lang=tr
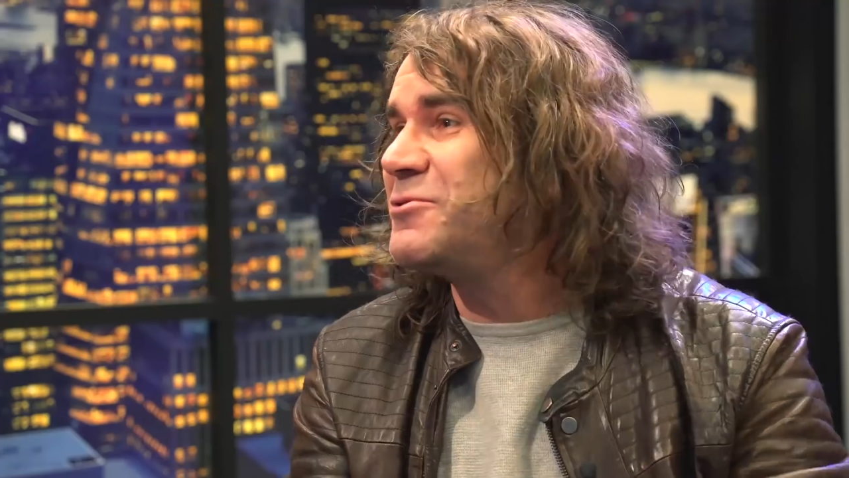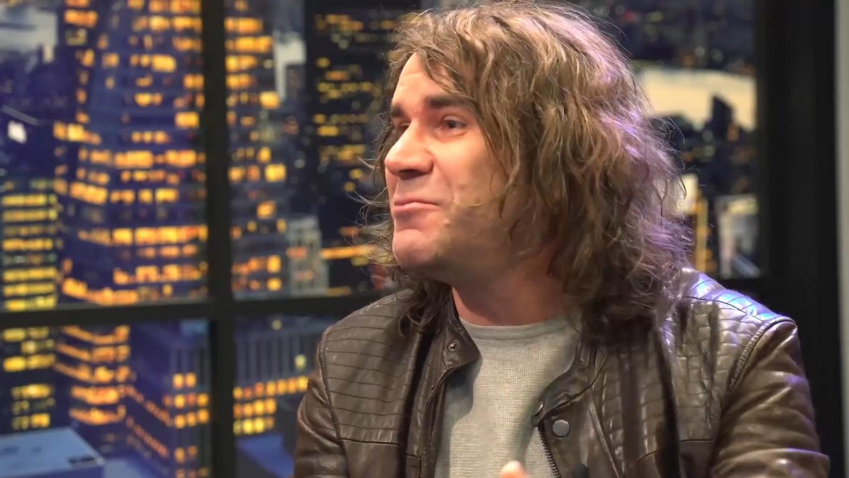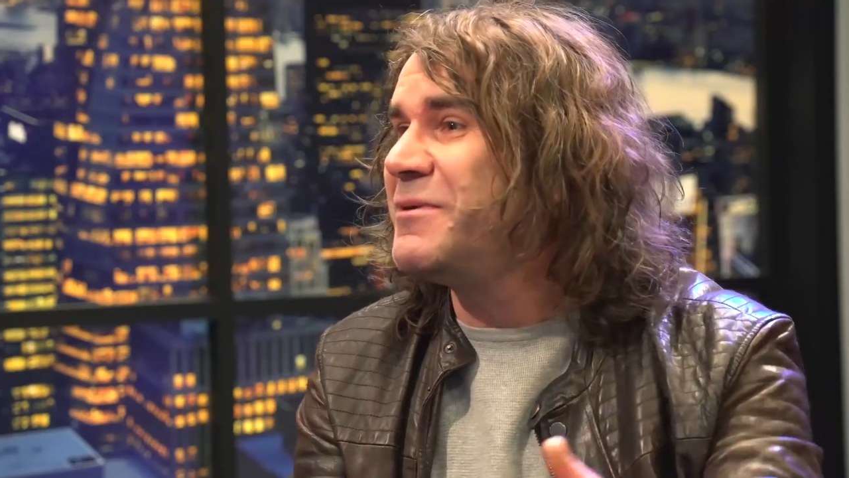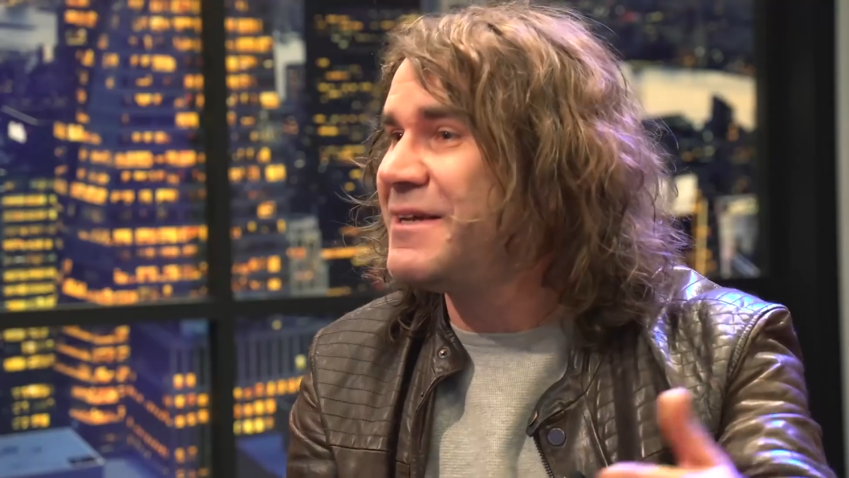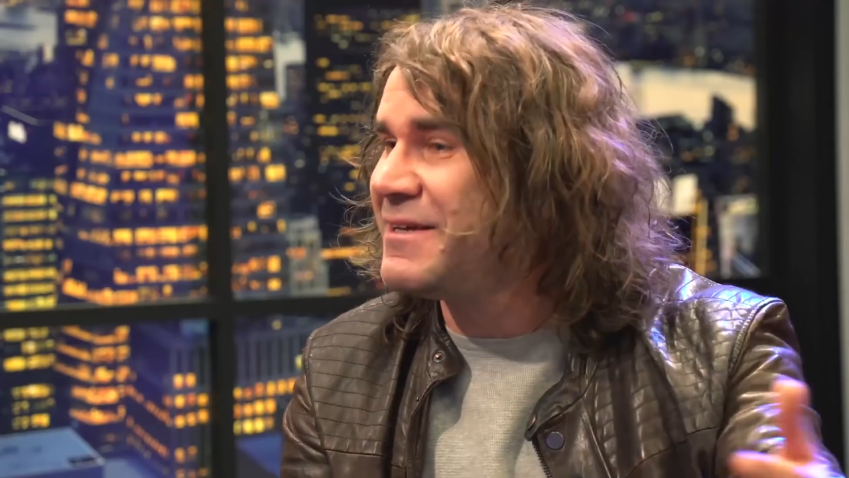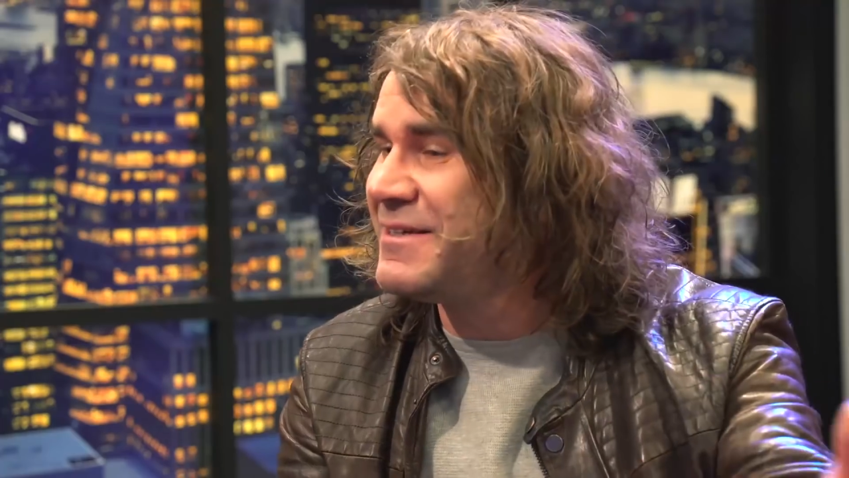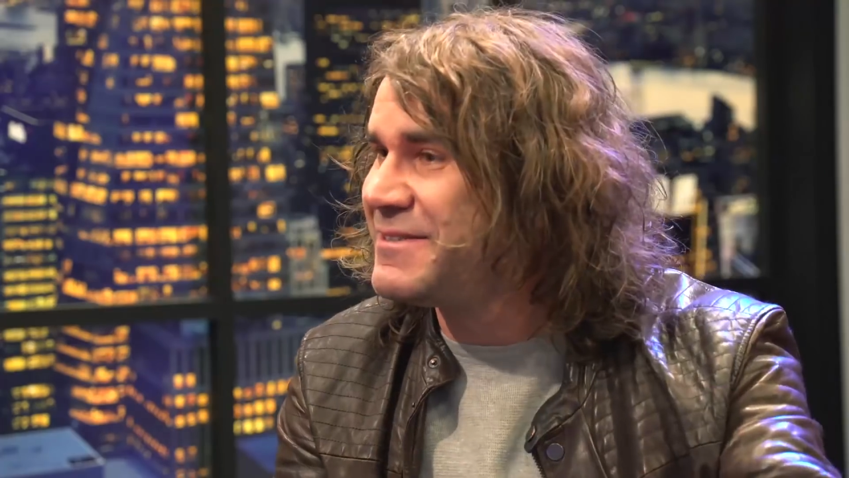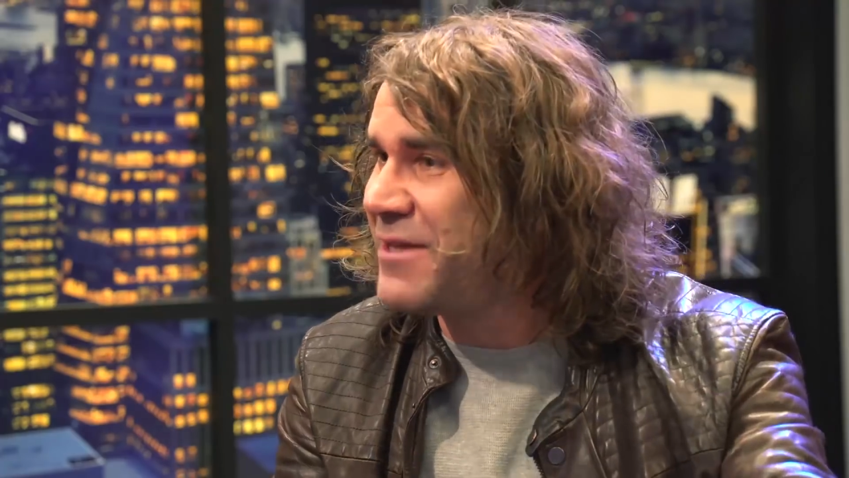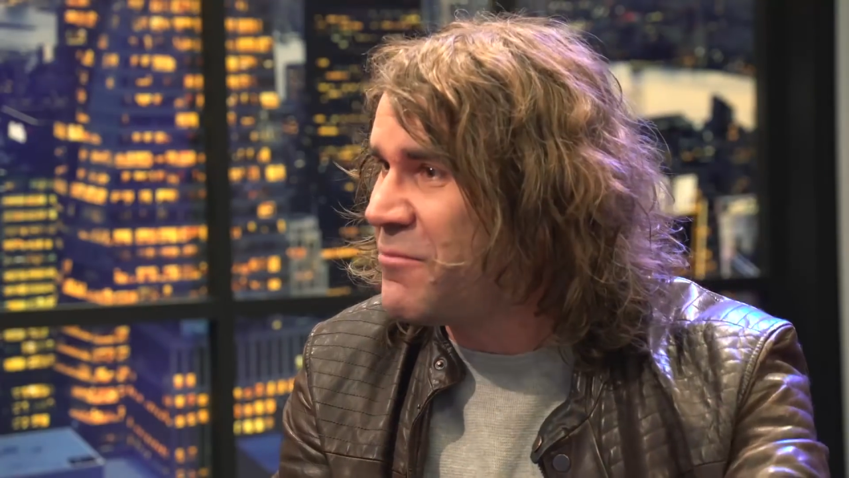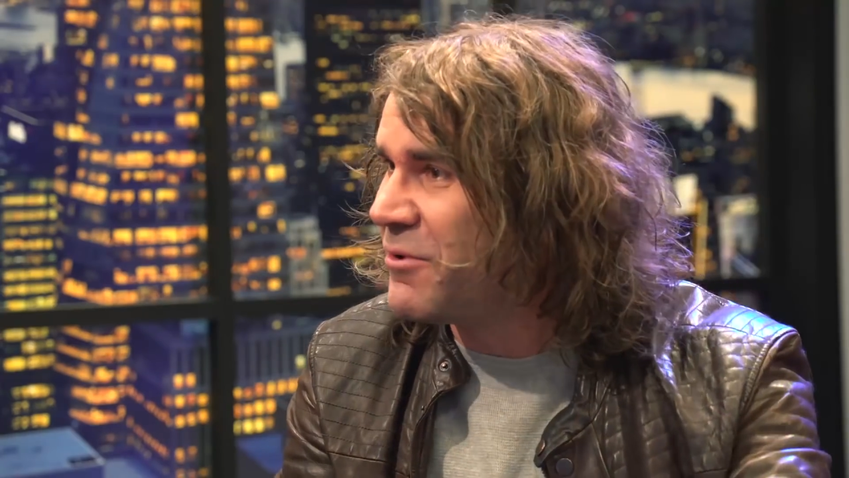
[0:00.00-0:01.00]
yok. Çünkü mesela
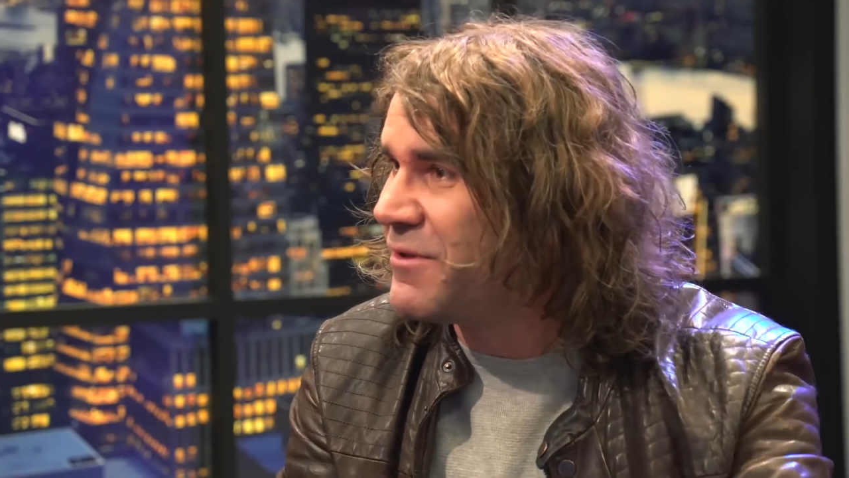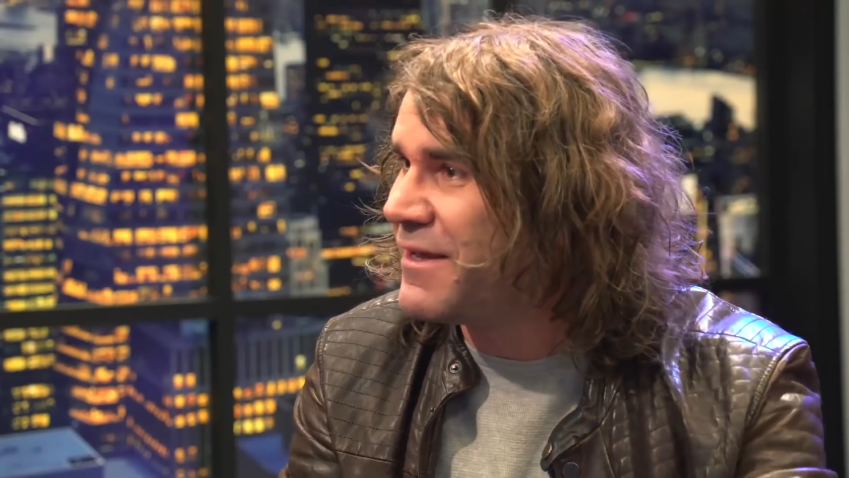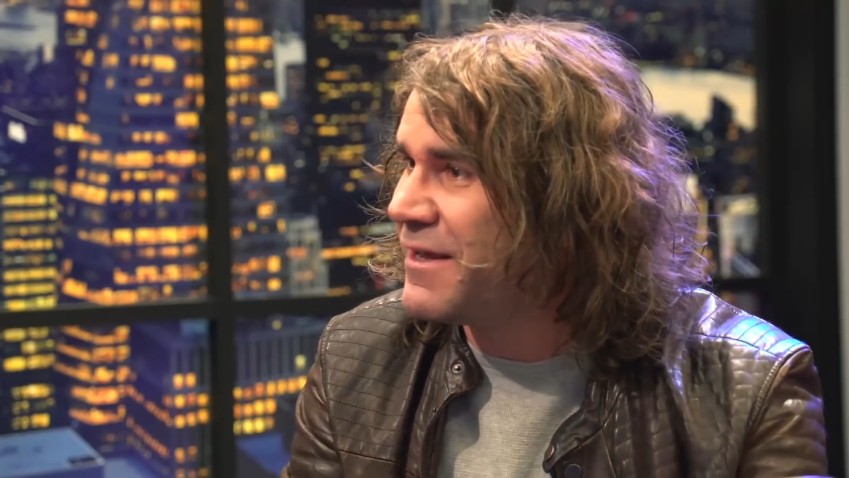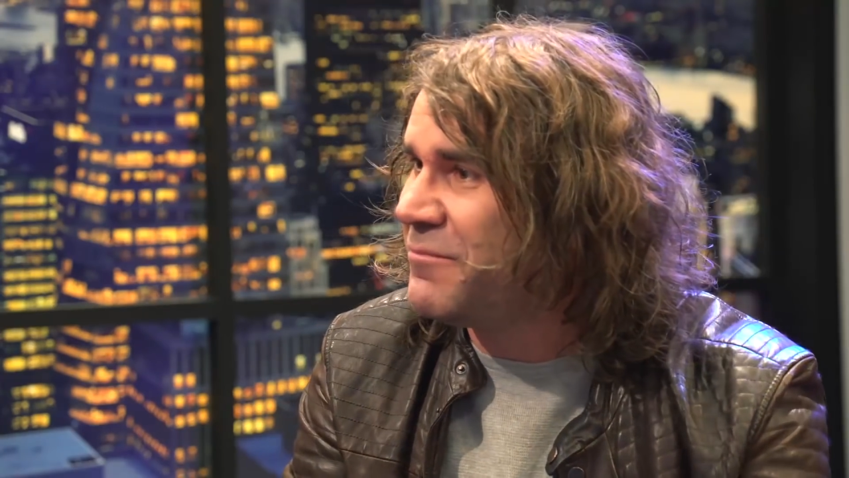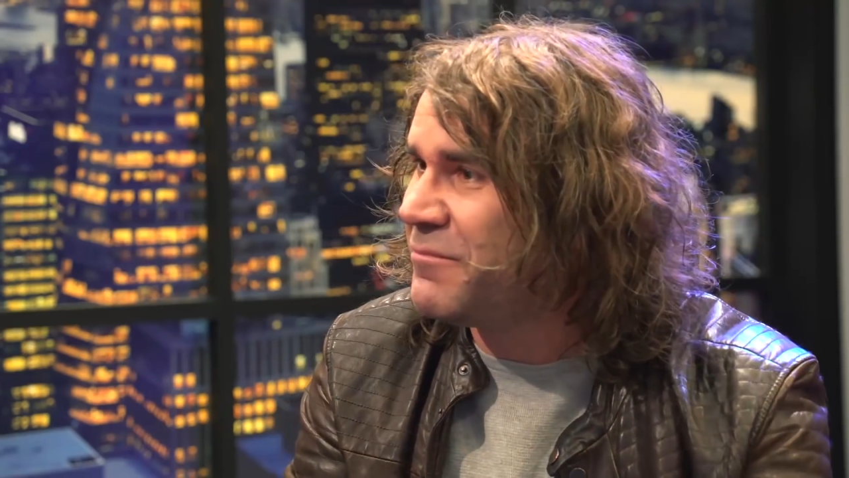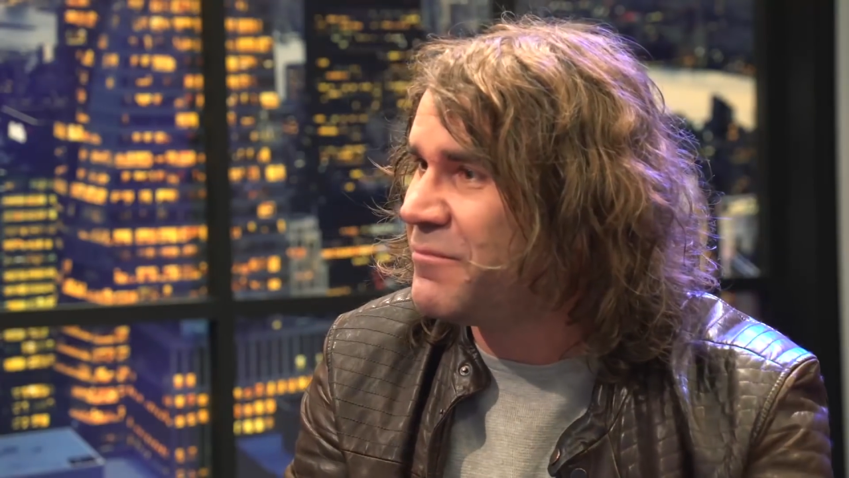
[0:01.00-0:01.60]
İstanbul'da diyelim